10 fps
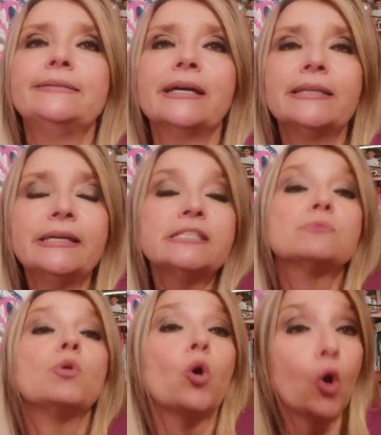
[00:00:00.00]

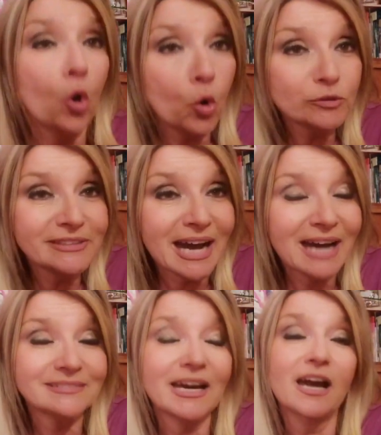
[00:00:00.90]
dadaismo o
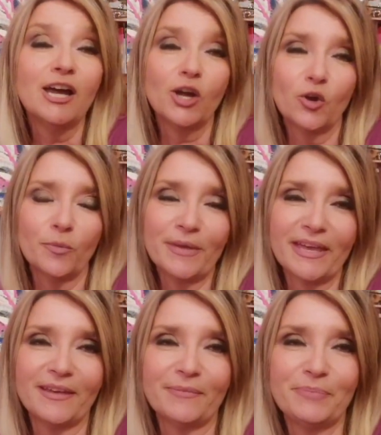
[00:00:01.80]
dada
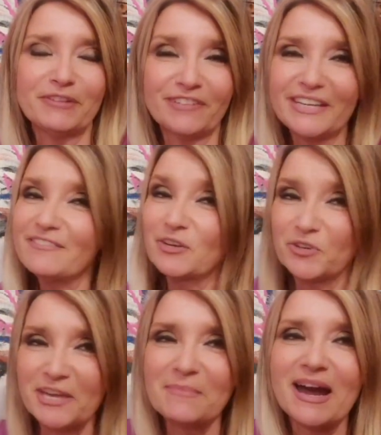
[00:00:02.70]
come preferivano
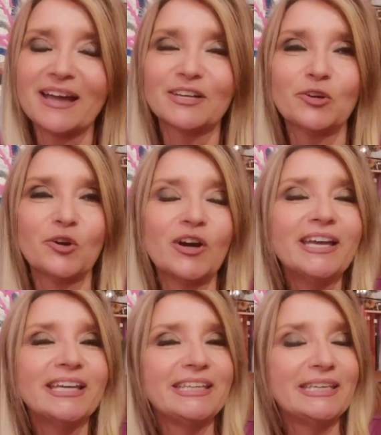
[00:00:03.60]
chiamarlo
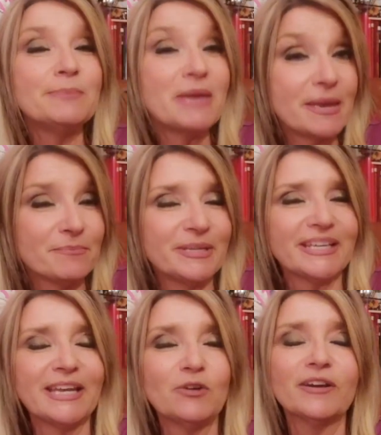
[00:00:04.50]
i membri
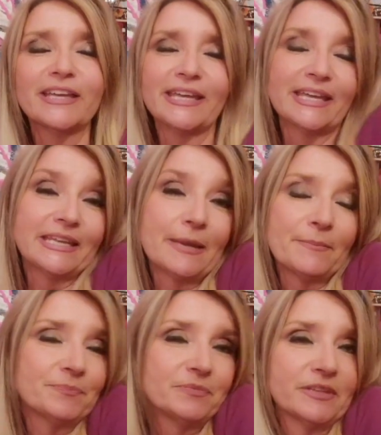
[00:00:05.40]
che, lo, che ne,
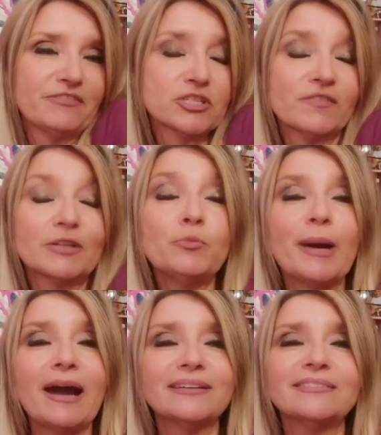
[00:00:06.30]
ne, facevano
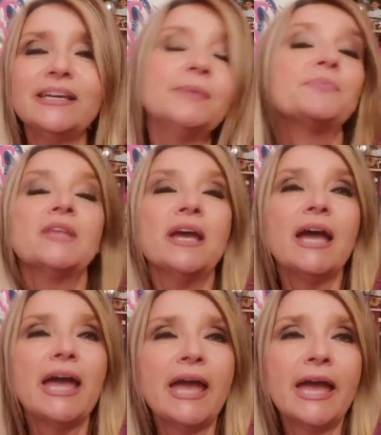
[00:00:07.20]
parte,
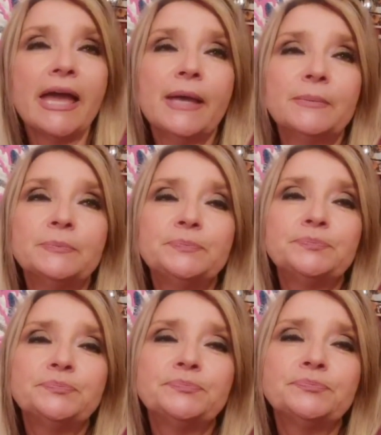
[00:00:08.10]
è
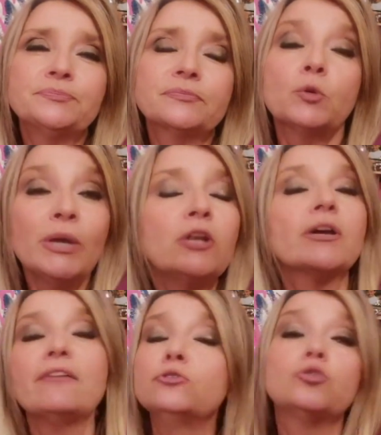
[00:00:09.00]
ehm, quello
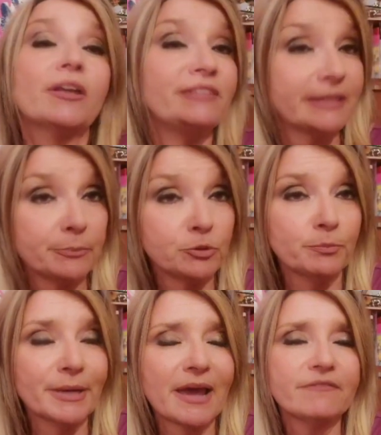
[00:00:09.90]
che ha avuto la vita più
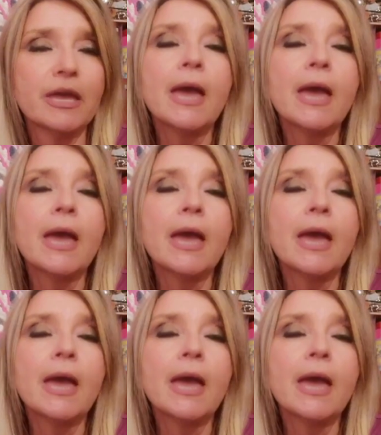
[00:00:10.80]
breve,